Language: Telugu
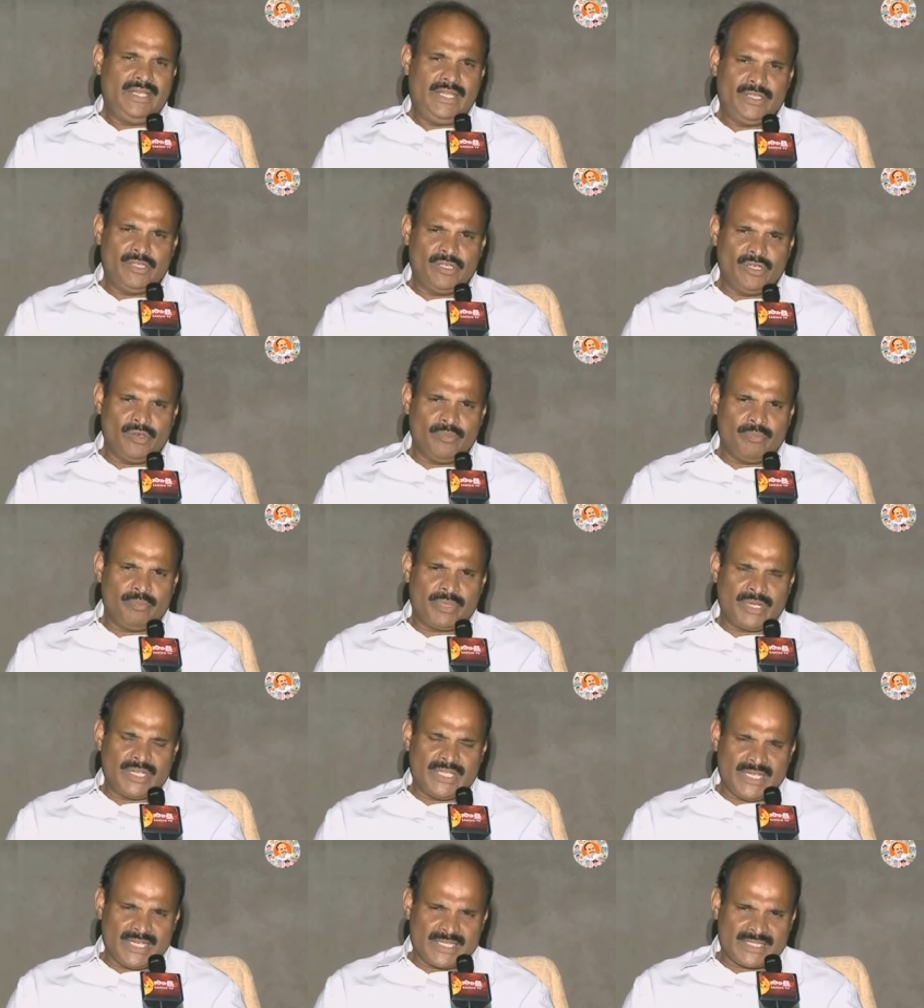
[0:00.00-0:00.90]
ఏదో
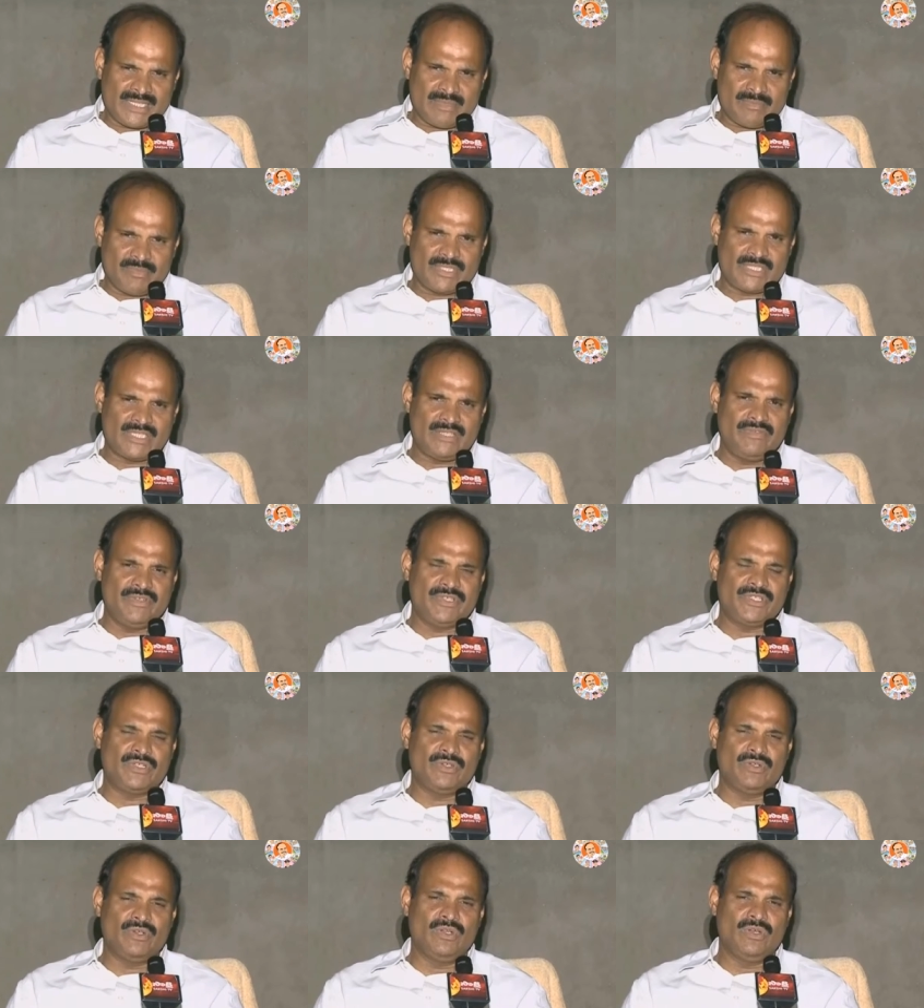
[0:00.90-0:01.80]
ప్రజల సమస్య
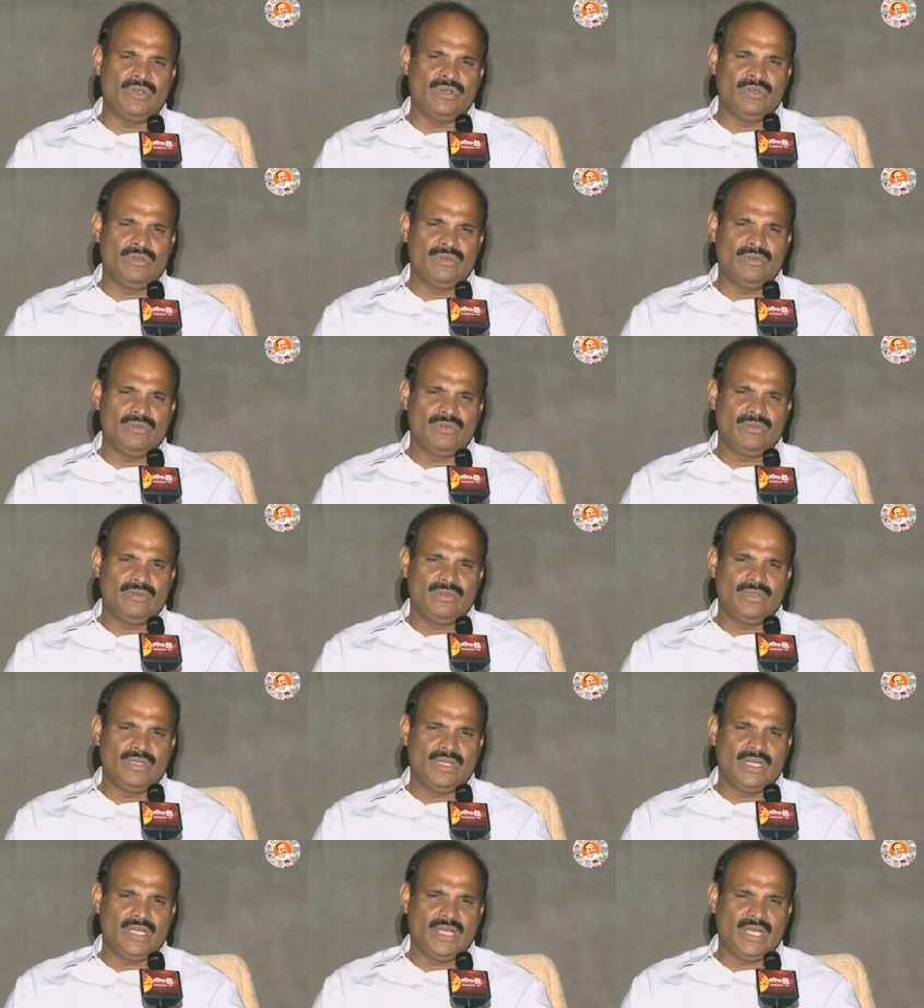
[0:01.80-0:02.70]
విషయంలో
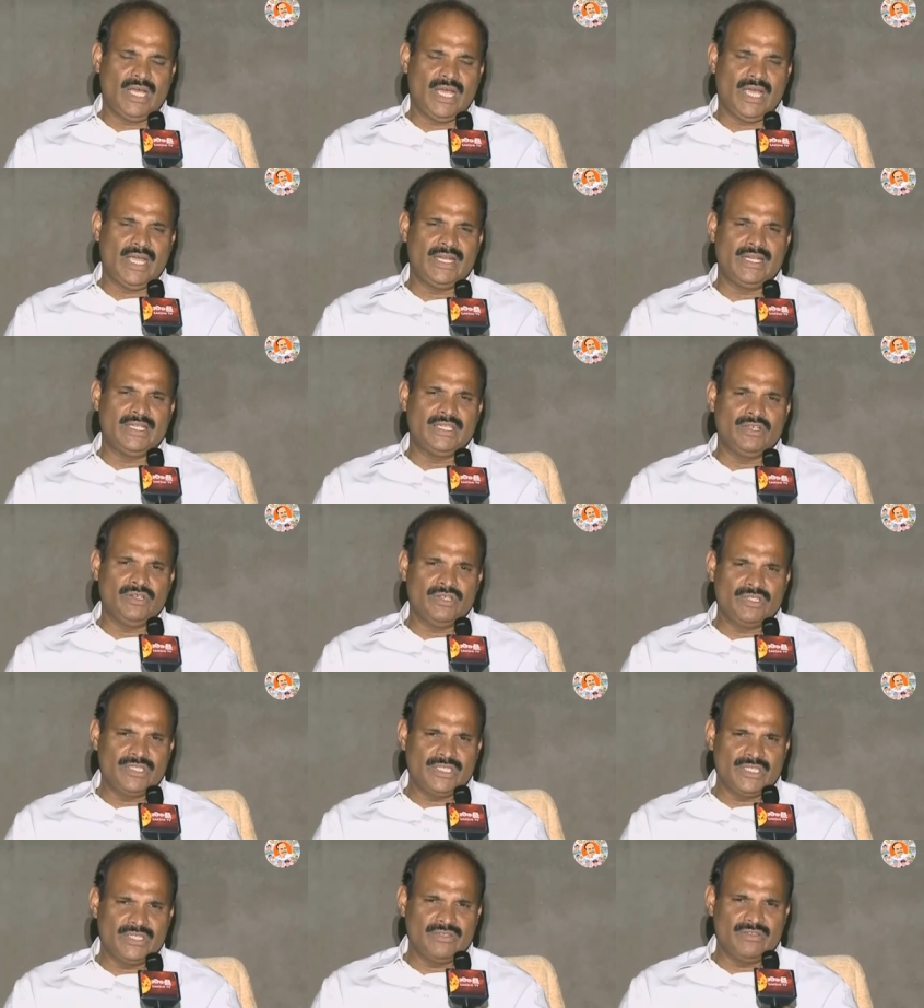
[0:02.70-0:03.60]
ఆయన
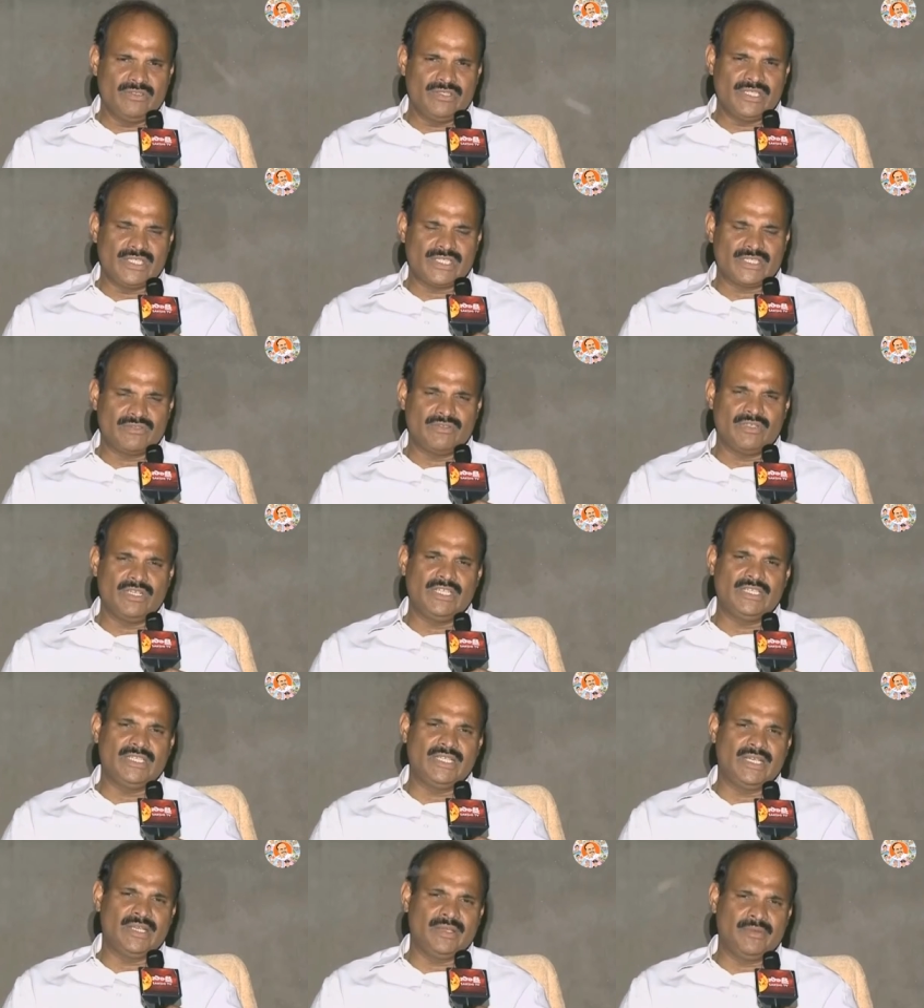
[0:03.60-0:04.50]
దౌర్జన్యం చేస్తాం
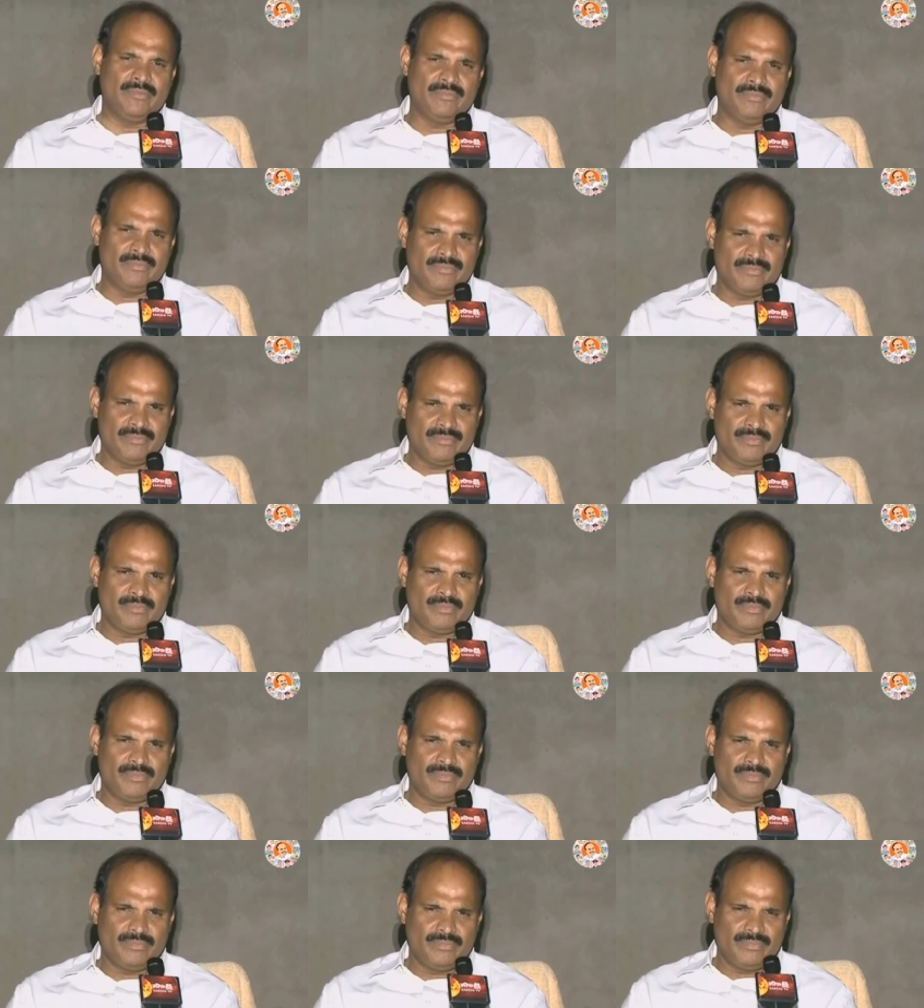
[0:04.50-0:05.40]
లేకపోతే
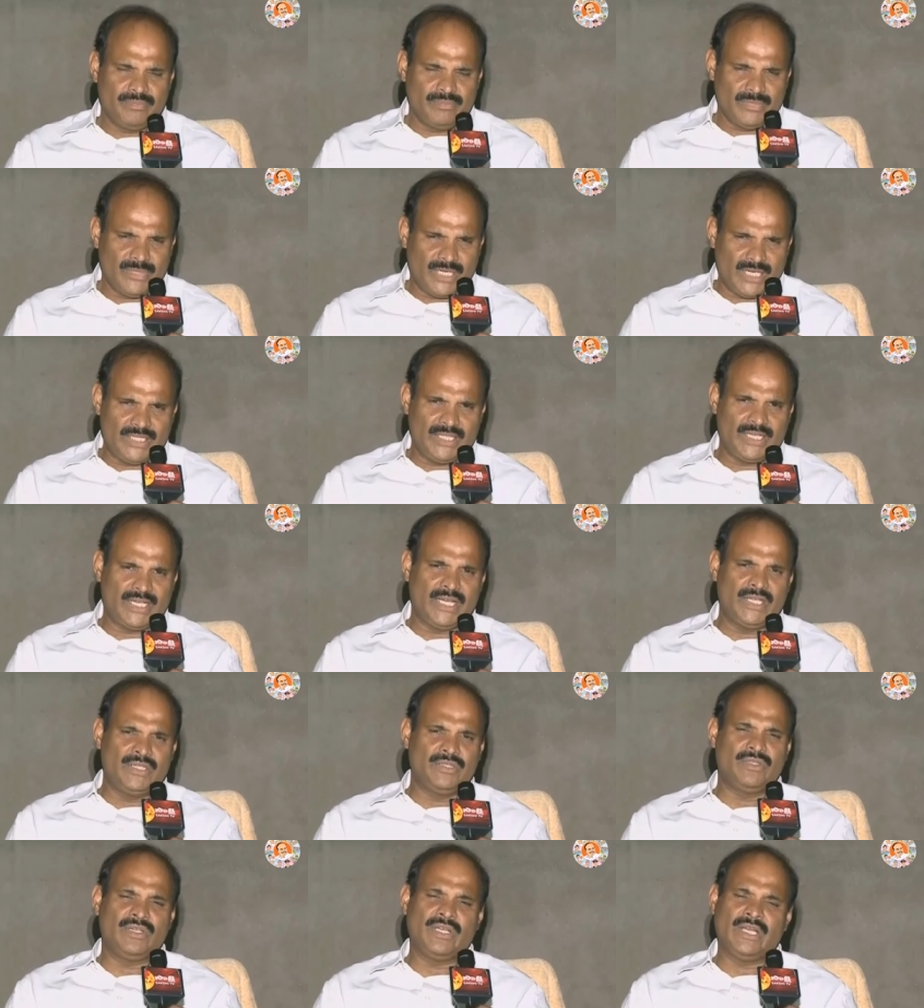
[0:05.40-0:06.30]

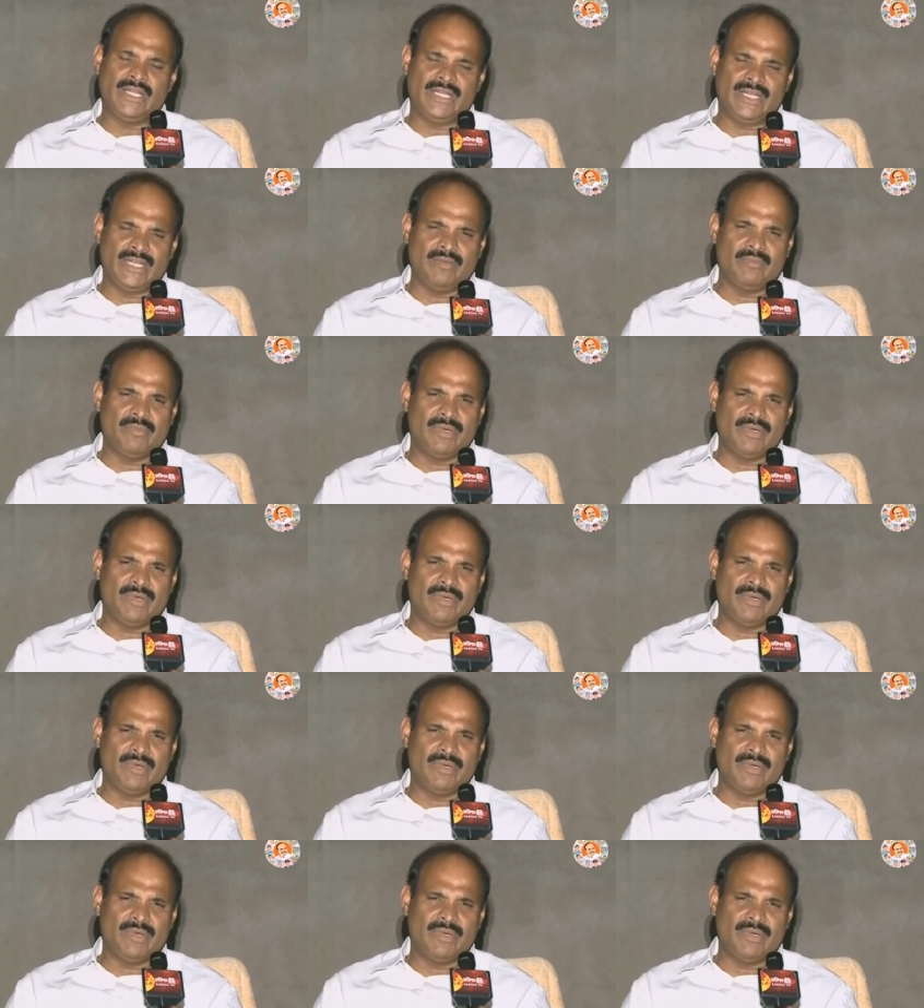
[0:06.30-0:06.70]
అధికారితో గట్టిగా